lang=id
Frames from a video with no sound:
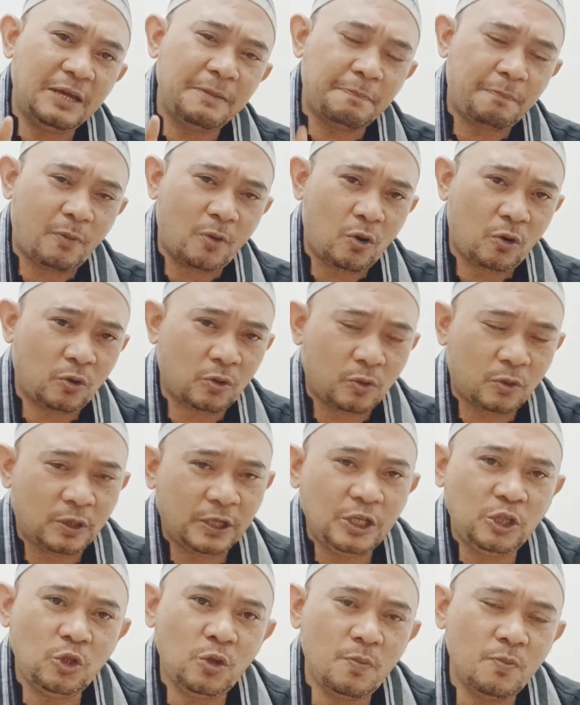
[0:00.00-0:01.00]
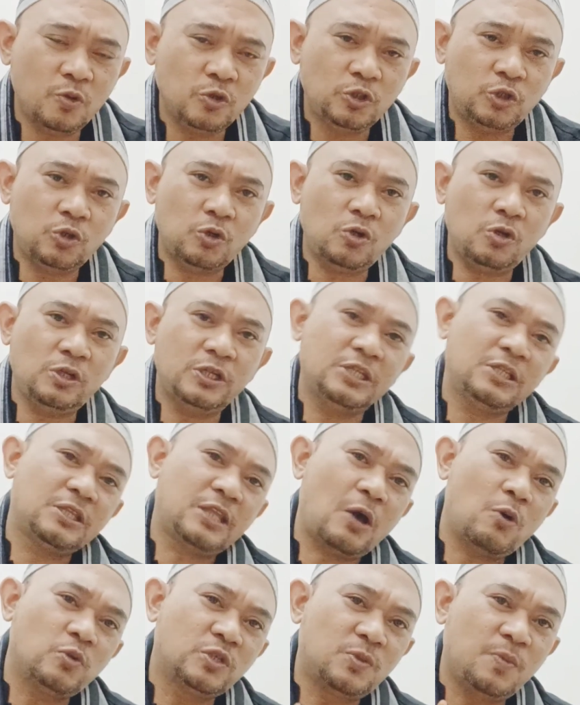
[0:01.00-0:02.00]
Depok itu muncul di
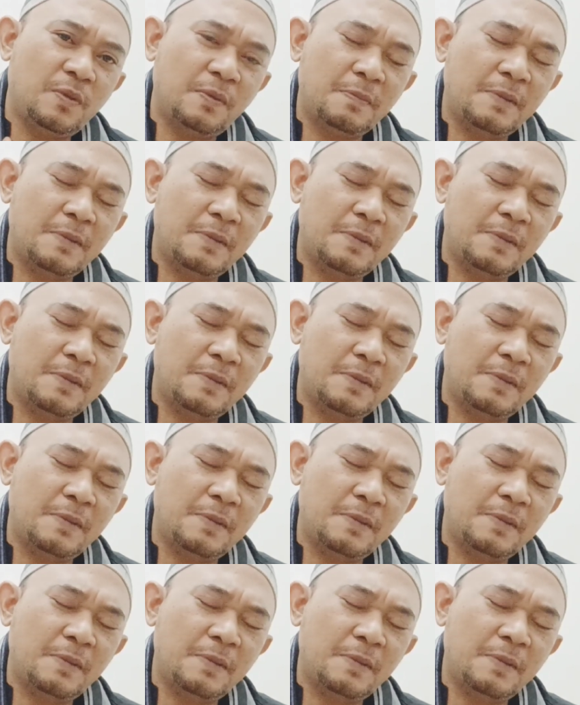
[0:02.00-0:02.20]
tahun